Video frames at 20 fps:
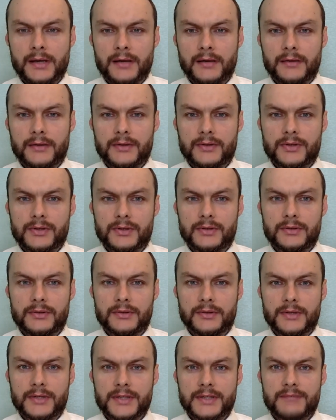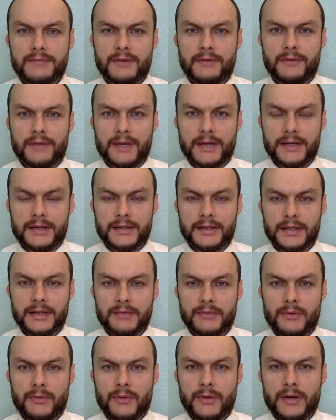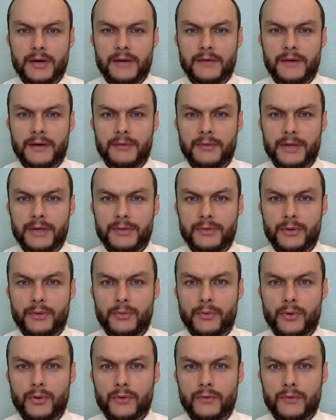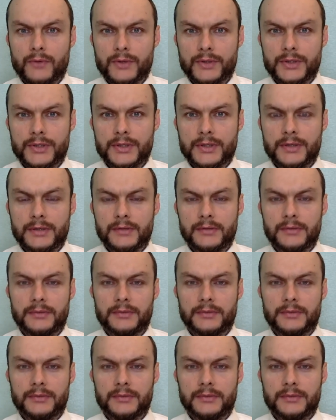Значит, есть два варианта. Либо мы оформляем ее по квоте,